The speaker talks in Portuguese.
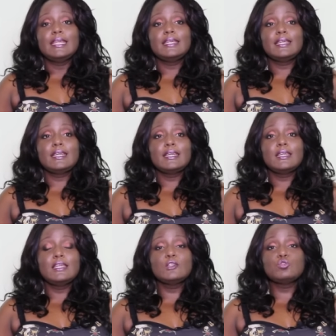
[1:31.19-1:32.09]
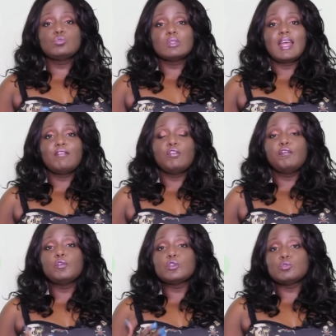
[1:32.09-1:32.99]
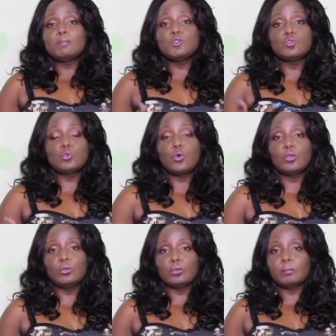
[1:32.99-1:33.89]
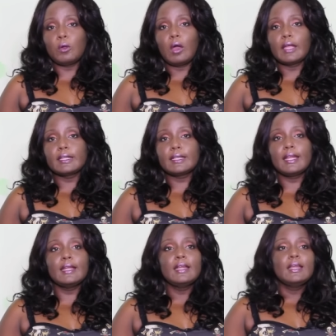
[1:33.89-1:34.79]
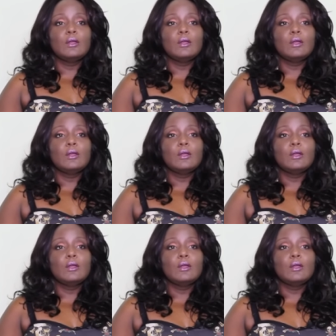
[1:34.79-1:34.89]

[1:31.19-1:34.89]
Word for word: E isso dava um fluxo absurdo no blog, né?